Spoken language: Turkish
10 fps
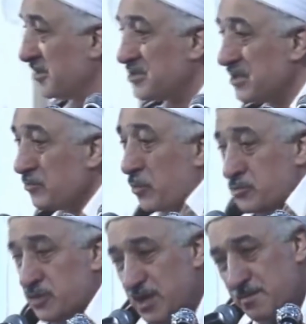için
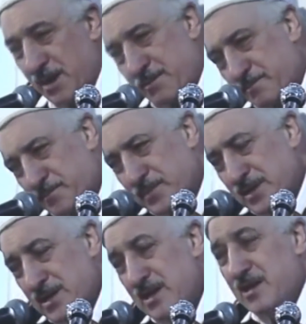koca imam,
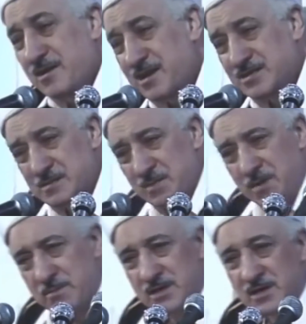ihlas
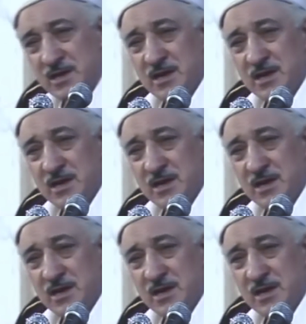imamı